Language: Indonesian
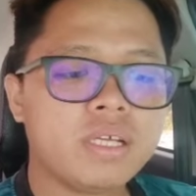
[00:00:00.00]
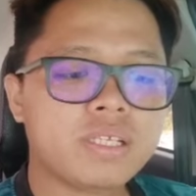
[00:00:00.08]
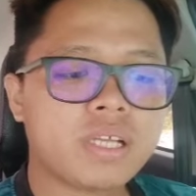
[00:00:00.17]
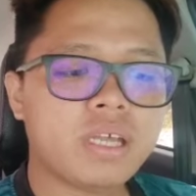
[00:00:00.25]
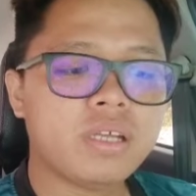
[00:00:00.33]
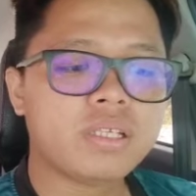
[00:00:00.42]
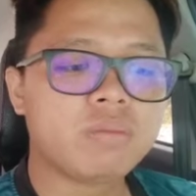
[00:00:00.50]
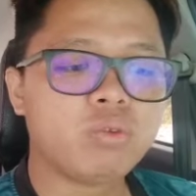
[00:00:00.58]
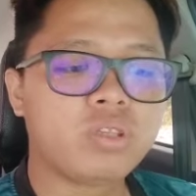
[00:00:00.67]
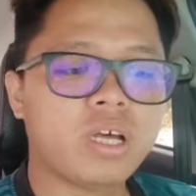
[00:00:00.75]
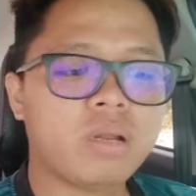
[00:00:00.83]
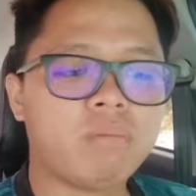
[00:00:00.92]
Saya
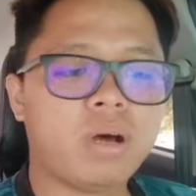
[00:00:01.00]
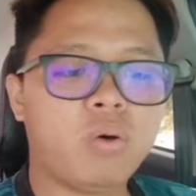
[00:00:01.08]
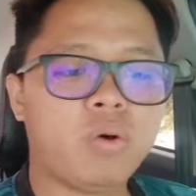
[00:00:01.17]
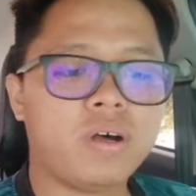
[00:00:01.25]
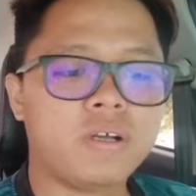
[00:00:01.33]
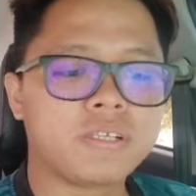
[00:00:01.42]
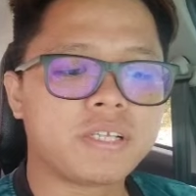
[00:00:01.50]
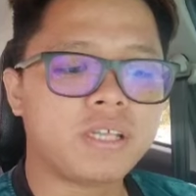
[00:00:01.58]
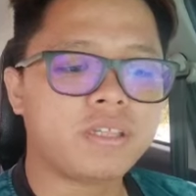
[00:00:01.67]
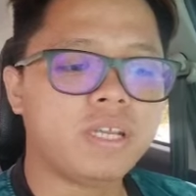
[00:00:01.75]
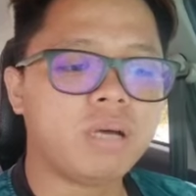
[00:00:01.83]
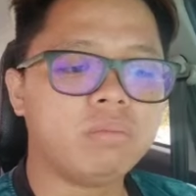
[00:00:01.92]
sebutkan bahwa
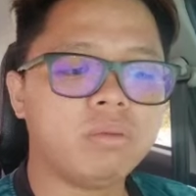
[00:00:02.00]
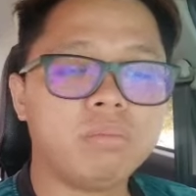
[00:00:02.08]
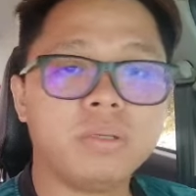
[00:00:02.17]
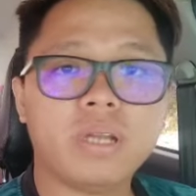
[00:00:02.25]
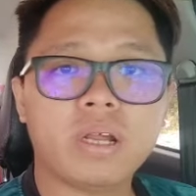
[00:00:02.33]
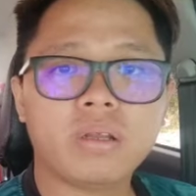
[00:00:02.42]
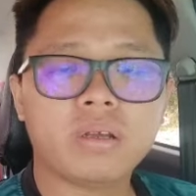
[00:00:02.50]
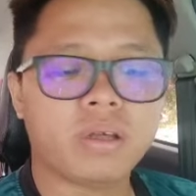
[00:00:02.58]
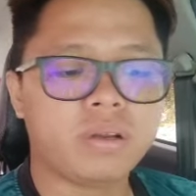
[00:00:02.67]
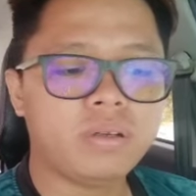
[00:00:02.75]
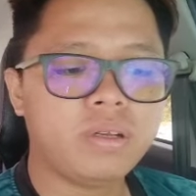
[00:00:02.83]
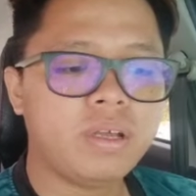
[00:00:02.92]
saya tidak
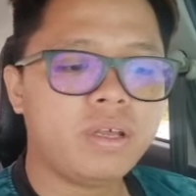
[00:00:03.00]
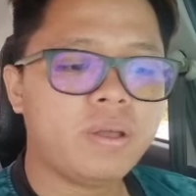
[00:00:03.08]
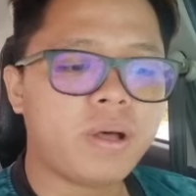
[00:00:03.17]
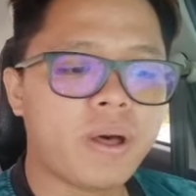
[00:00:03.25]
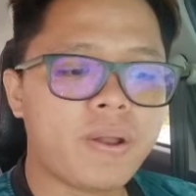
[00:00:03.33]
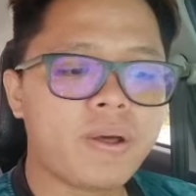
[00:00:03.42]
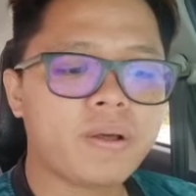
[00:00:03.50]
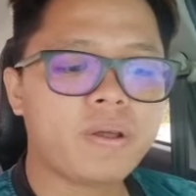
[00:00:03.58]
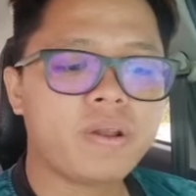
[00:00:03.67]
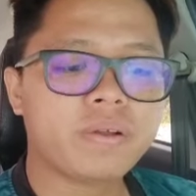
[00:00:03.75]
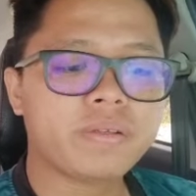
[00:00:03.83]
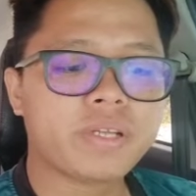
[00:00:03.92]
membenarkan
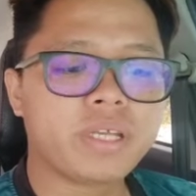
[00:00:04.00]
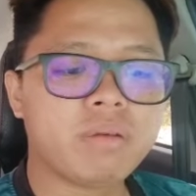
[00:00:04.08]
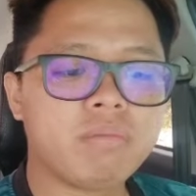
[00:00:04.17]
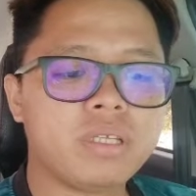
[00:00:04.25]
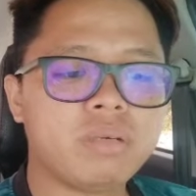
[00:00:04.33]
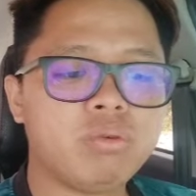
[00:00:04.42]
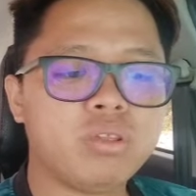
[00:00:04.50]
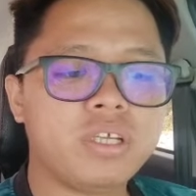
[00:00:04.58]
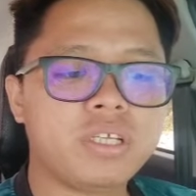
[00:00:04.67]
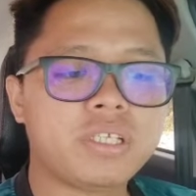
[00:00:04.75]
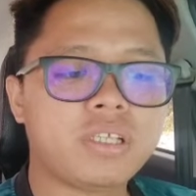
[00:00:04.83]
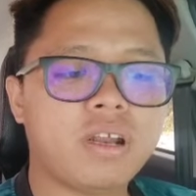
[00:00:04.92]
anak-anak saya menyebut
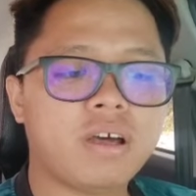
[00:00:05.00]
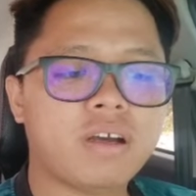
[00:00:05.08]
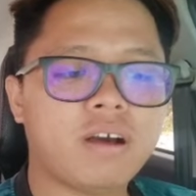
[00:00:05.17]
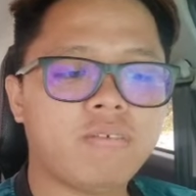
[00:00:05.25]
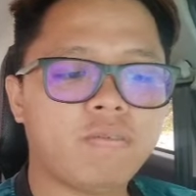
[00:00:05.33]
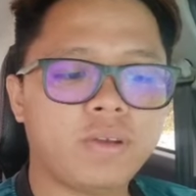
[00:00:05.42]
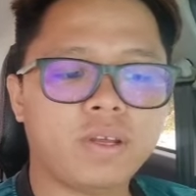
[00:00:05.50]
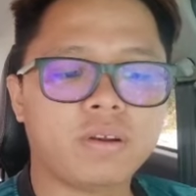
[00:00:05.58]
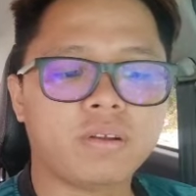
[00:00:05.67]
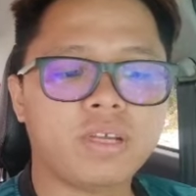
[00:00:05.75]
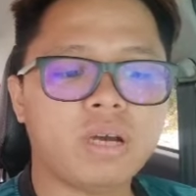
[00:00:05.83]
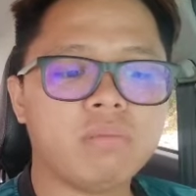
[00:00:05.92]
istilah
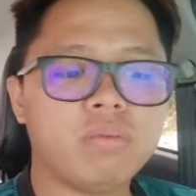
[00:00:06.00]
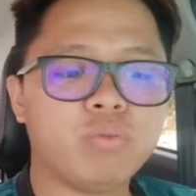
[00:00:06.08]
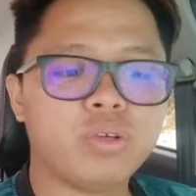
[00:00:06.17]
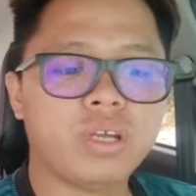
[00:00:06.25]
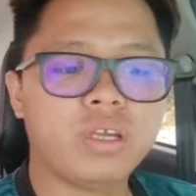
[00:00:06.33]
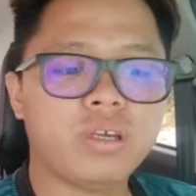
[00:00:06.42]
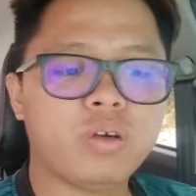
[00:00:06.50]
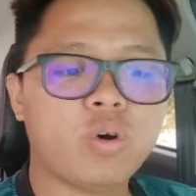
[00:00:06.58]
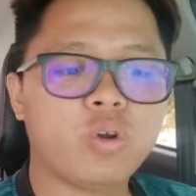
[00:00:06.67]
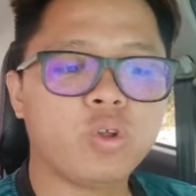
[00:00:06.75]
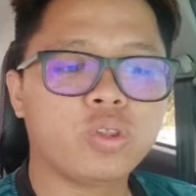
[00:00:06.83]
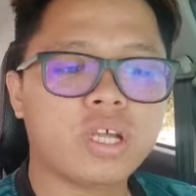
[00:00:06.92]
kafir yang mempunyai
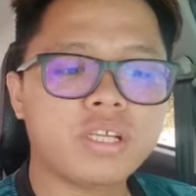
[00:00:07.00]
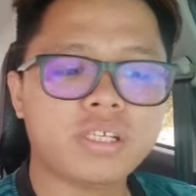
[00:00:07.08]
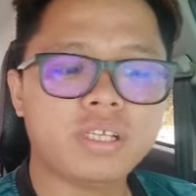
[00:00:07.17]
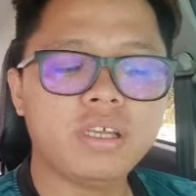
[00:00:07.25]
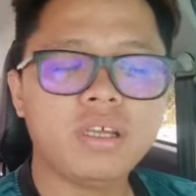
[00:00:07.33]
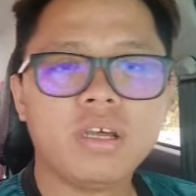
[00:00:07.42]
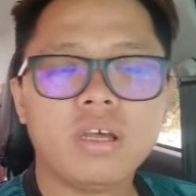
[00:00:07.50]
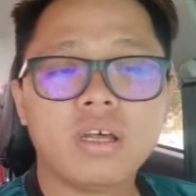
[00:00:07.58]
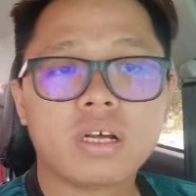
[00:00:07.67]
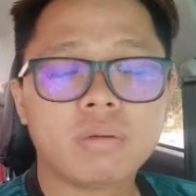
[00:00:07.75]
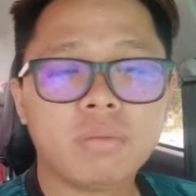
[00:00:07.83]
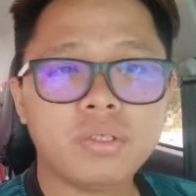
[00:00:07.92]
konotasi
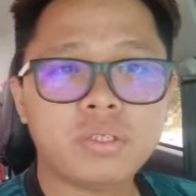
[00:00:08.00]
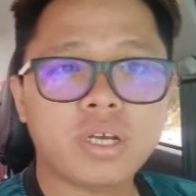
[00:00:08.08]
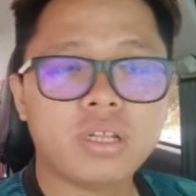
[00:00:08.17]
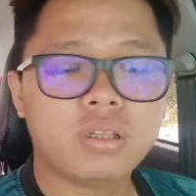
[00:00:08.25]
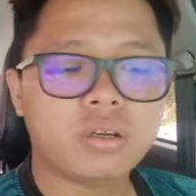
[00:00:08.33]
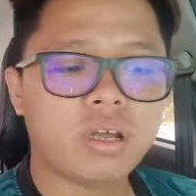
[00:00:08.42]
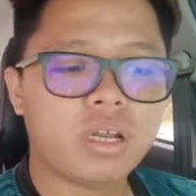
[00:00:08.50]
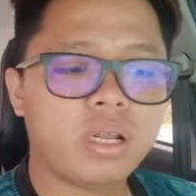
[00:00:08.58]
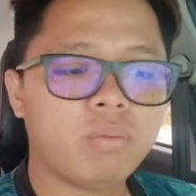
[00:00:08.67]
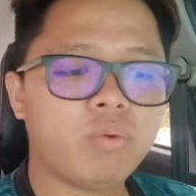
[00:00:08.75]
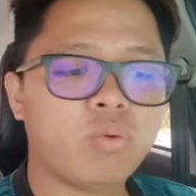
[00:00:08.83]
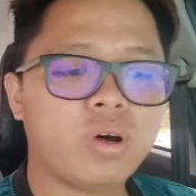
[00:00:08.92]
kebencian
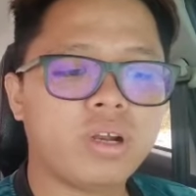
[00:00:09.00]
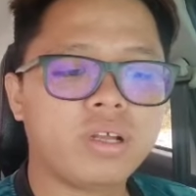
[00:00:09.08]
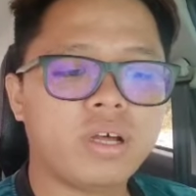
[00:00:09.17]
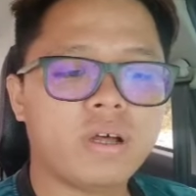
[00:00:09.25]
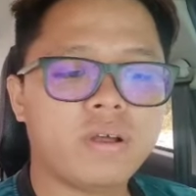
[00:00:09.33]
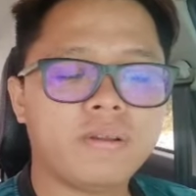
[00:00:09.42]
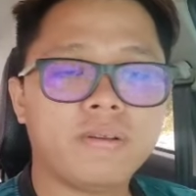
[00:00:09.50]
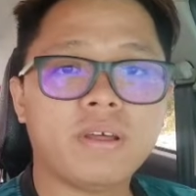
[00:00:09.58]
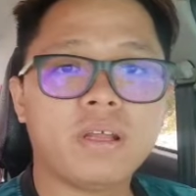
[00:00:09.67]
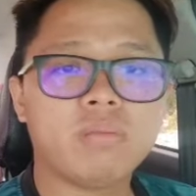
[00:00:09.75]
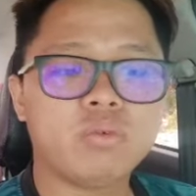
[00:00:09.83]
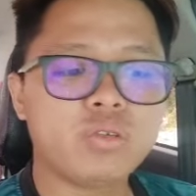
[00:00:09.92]
terhadap warga
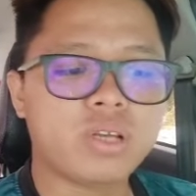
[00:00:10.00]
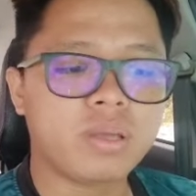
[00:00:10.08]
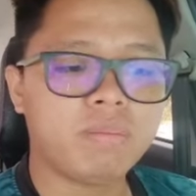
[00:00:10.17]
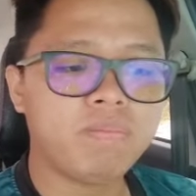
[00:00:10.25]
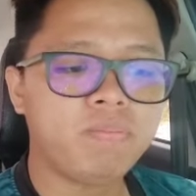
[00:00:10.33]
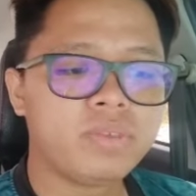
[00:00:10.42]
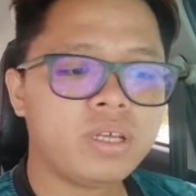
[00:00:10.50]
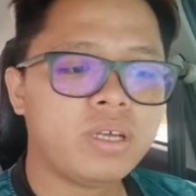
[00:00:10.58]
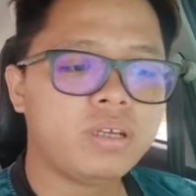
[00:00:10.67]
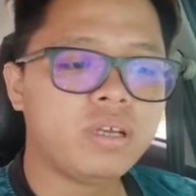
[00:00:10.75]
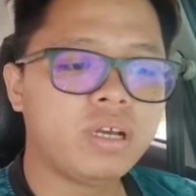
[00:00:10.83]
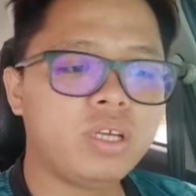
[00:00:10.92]
non-muslim
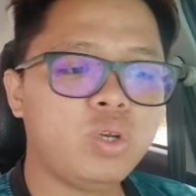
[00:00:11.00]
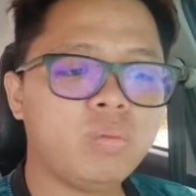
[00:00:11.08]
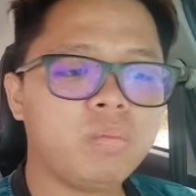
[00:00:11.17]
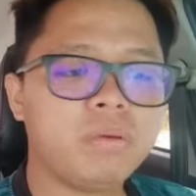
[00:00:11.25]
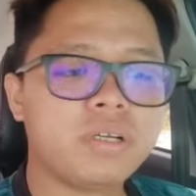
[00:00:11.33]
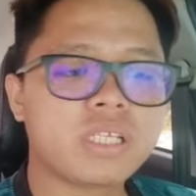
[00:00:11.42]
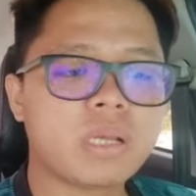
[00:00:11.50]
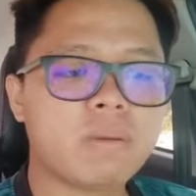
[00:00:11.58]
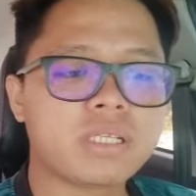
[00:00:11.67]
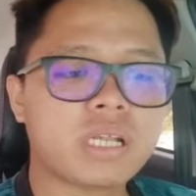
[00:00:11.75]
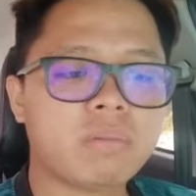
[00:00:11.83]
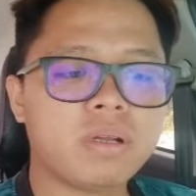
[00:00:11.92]
yang hidup
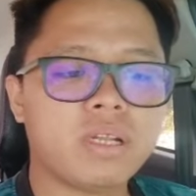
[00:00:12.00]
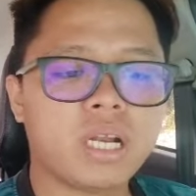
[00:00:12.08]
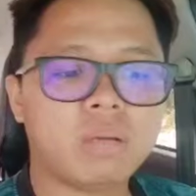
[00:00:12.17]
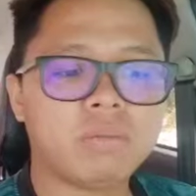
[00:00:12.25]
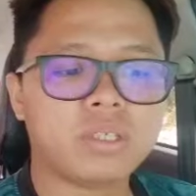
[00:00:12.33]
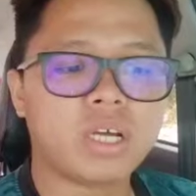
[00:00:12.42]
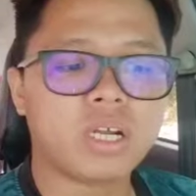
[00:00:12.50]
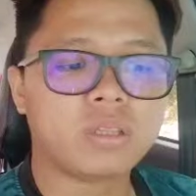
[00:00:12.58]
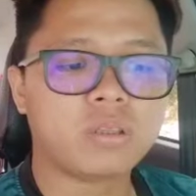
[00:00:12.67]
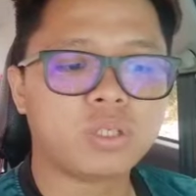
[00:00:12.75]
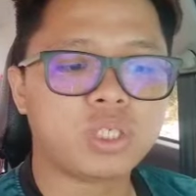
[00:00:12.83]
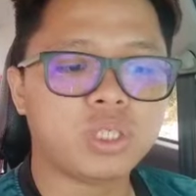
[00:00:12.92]
bersama-sama dalam negara
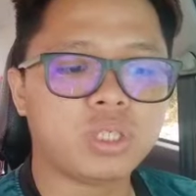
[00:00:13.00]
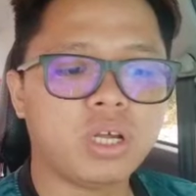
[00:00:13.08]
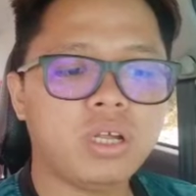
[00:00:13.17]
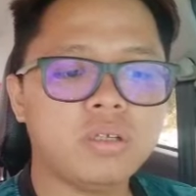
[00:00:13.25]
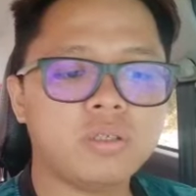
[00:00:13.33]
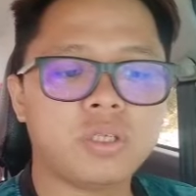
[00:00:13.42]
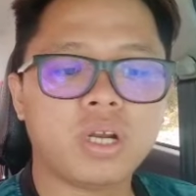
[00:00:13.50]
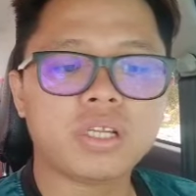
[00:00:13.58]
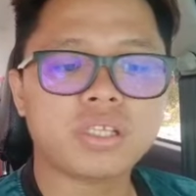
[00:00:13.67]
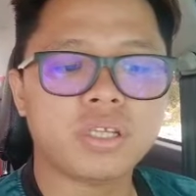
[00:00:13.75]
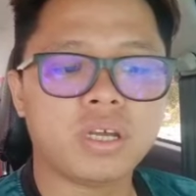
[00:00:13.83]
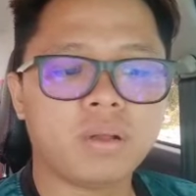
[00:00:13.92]
tercinta,
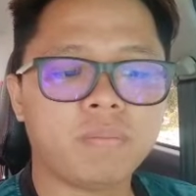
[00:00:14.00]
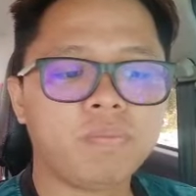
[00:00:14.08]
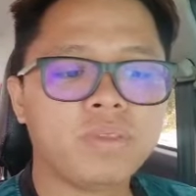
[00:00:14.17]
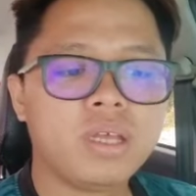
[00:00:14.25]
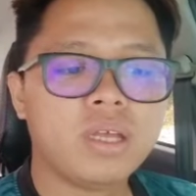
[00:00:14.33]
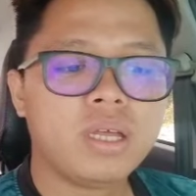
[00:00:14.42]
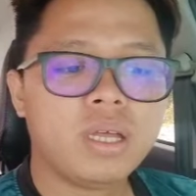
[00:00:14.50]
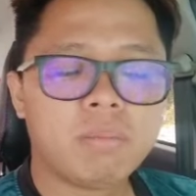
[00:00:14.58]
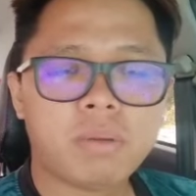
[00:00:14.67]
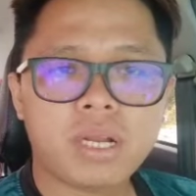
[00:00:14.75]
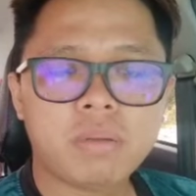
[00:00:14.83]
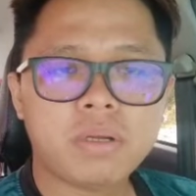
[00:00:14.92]
jelasnya.
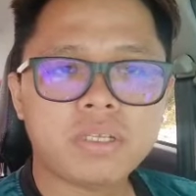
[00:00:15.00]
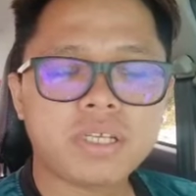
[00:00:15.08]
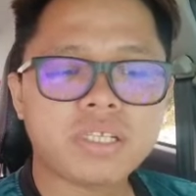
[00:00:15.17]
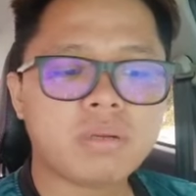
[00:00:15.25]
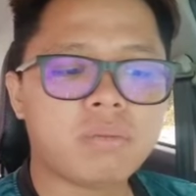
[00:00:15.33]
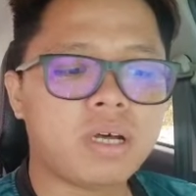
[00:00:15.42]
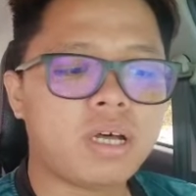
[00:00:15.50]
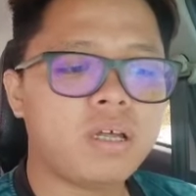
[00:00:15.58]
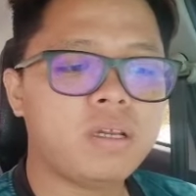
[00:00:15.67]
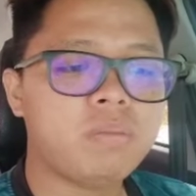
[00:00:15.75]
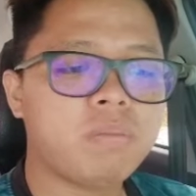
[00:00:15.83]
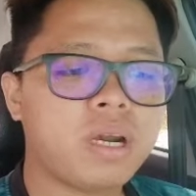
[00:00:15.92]
Pada masa sama,
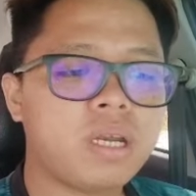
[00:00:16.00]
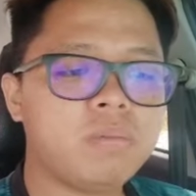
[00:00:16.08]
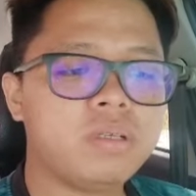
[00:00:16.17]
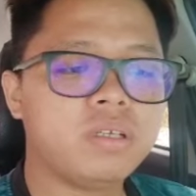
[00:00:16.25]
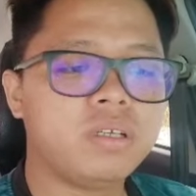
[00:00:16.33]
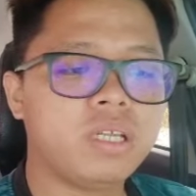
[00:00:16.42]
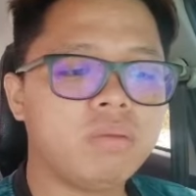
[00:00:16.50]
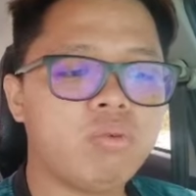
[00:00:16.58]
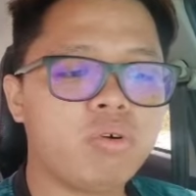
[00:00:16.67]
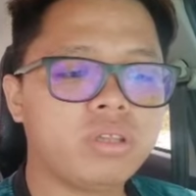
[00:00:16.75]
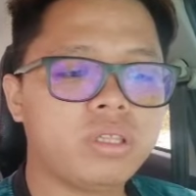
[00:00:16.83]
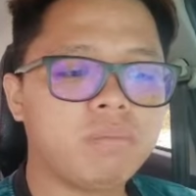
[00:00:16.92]
ahli parlimen
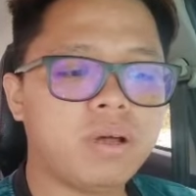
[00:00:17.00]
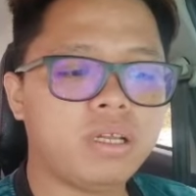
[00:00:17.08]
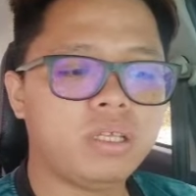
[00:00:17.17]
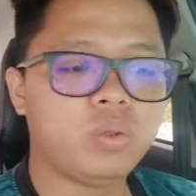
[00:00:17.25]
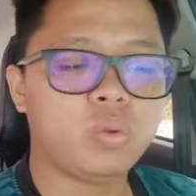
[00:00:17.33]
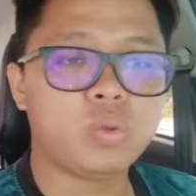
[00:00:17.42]
Nibong Tebal